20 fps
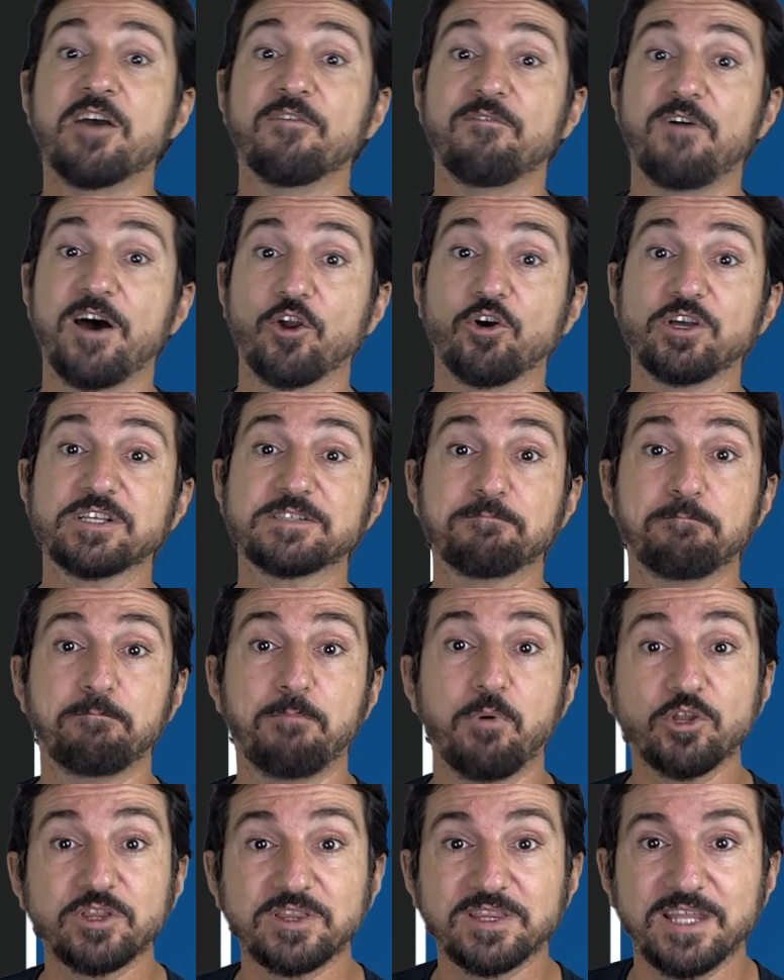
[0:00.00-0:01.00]
faróis
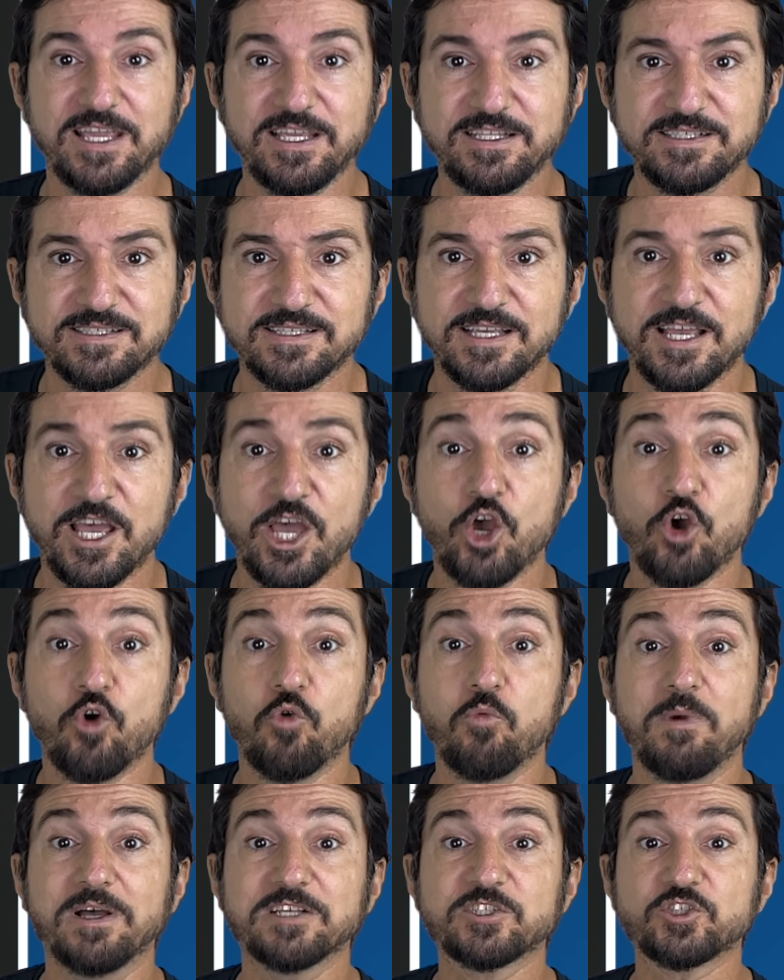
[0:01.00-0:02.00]
potentes,
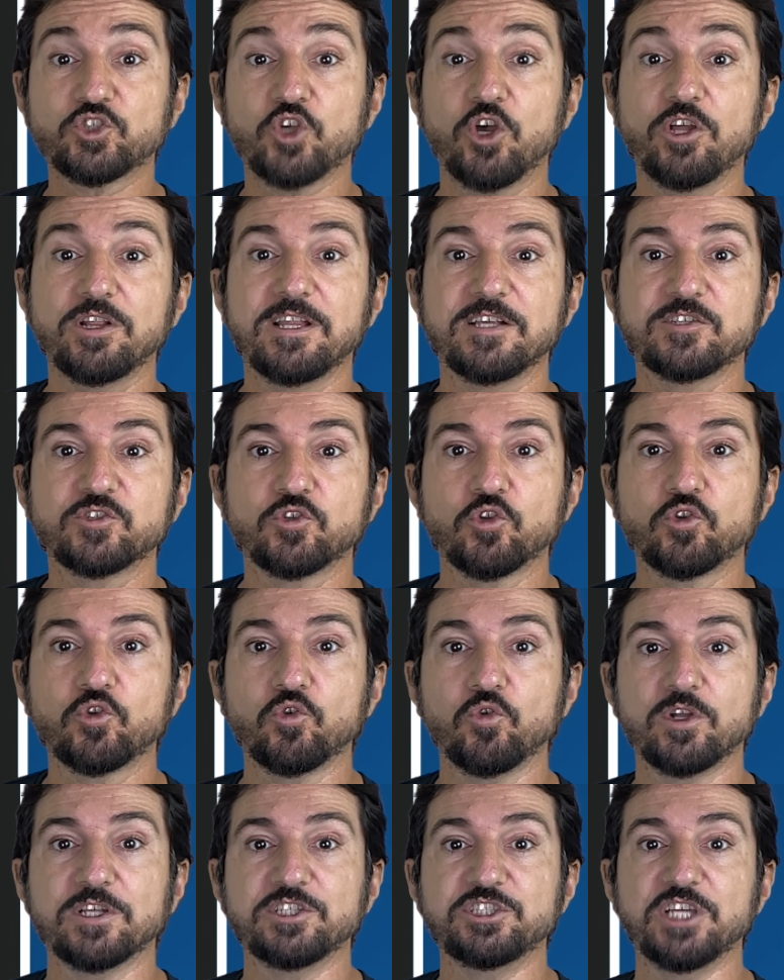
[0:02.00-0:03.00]
uma sólida
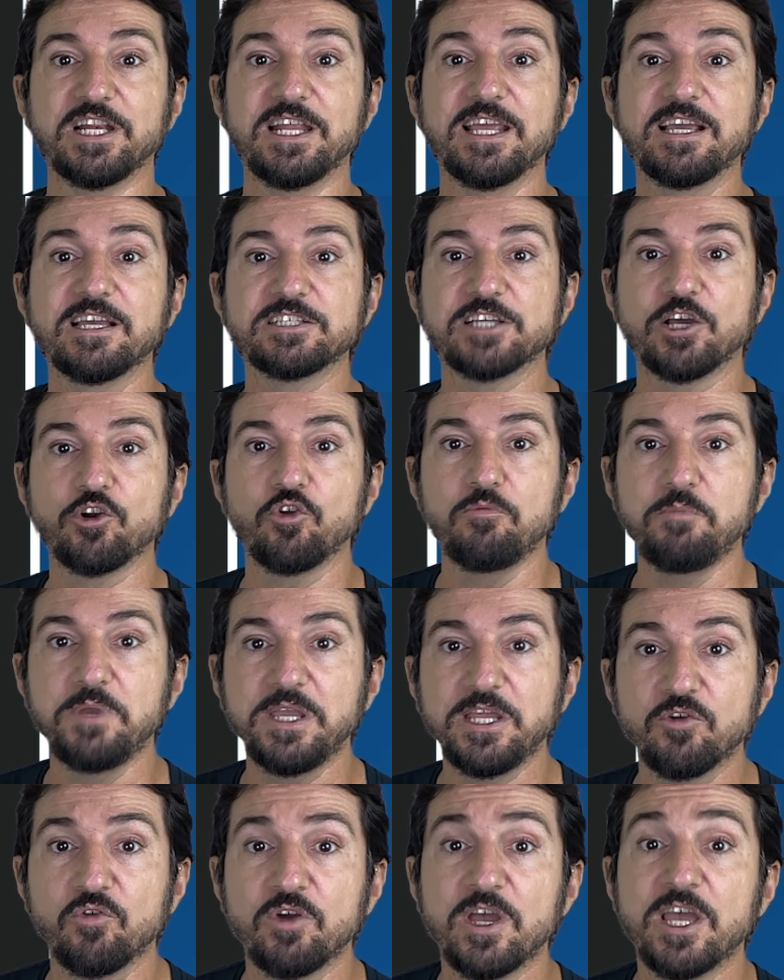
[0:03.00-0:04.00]
estrutura de liga de
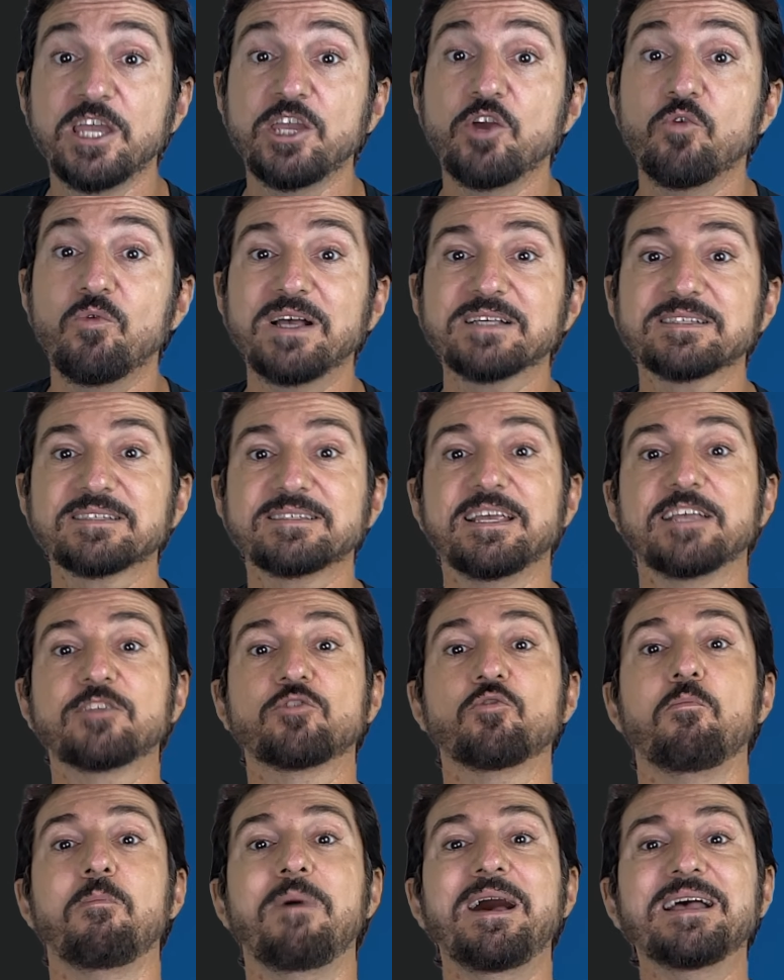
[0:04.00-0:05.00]
alumínio e um
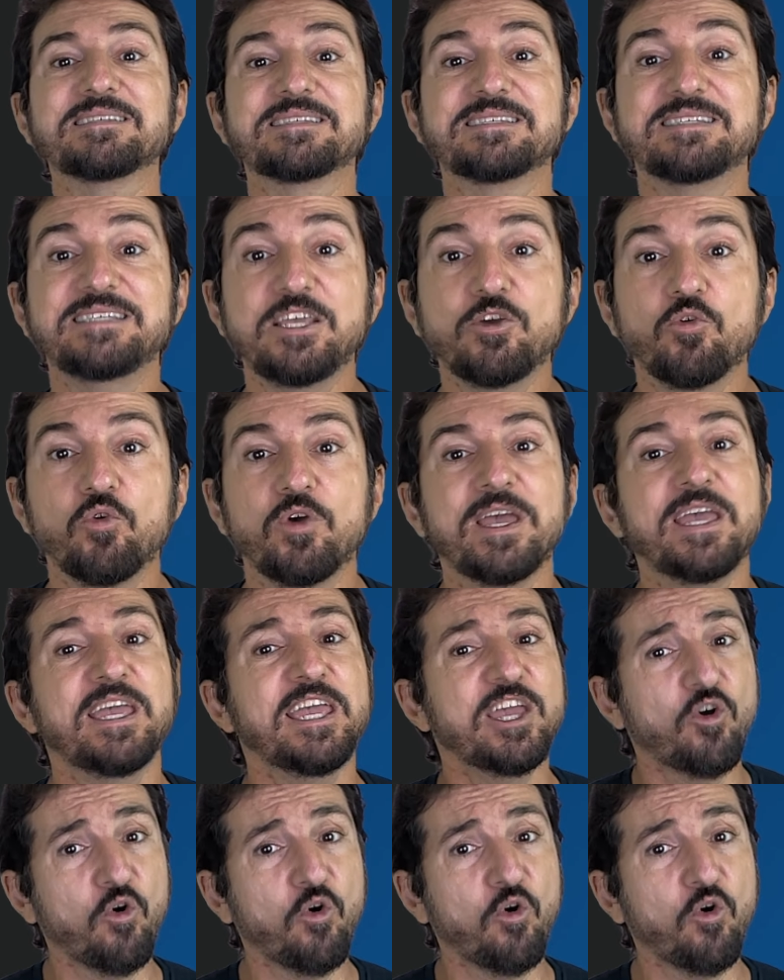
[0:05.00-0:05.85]
assento macio e